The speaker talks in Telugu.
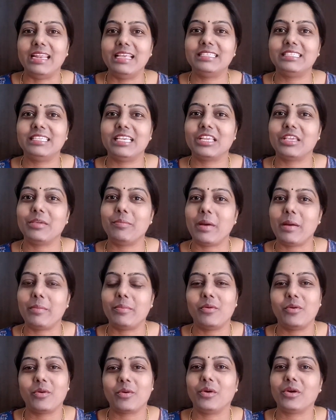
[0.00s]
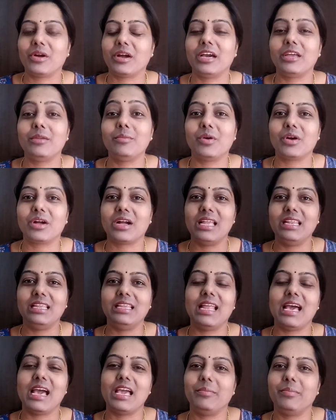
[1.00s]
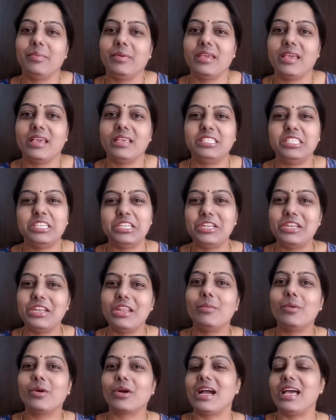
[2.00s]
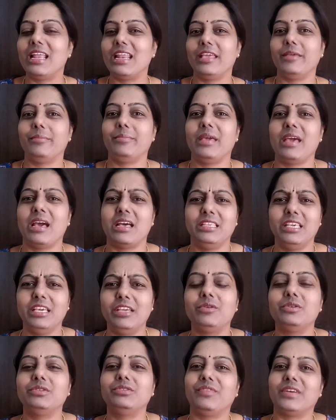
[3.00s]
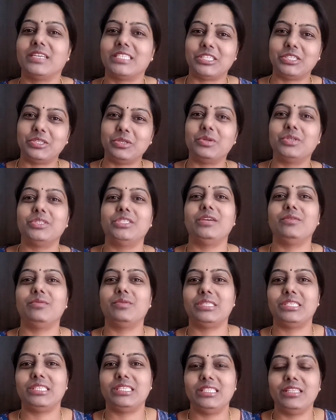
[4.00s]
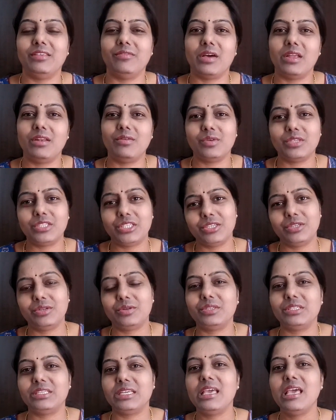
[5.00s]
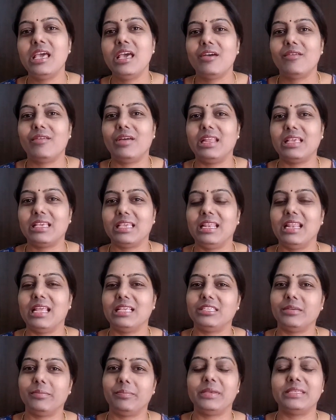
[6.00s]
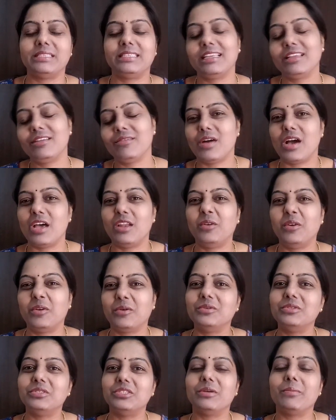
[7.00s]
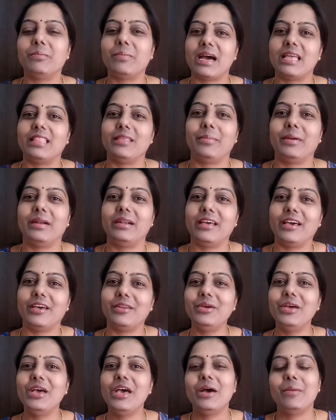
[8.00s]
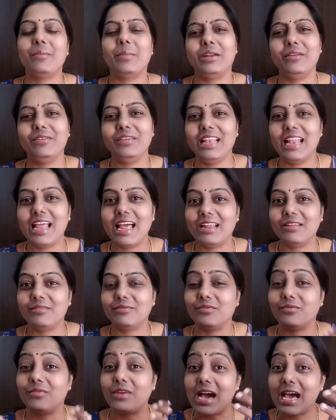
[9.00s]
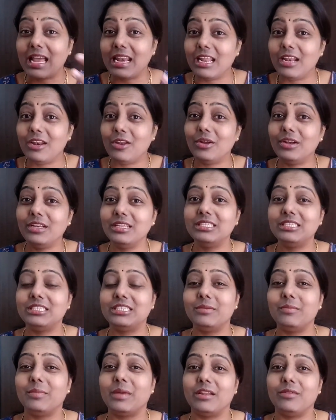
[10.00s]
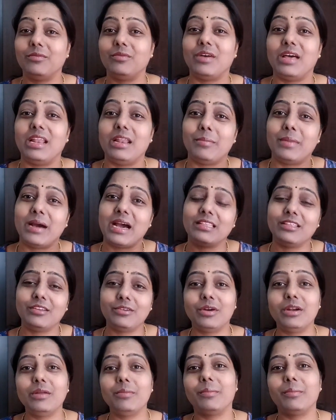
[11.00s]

అనేసరికి పాపం ఒక్కొక్కరి ముఖాలు ఇలా అయిపోయాయి చిన్న ముఖాలు అయిపోయాయి అదే రోజు ఫస్ట్ రోజే వచ్చింది వాళ్ళు వచ్చిన రోజే వాళ్ళకి ఇలా చెప్పేసరికి వాళ్ళు కూడా కొంచెం బాధపడ్డారు మనం ఇలా వాళ్ళలో నుంచి మనం వాళ్ళ బాధను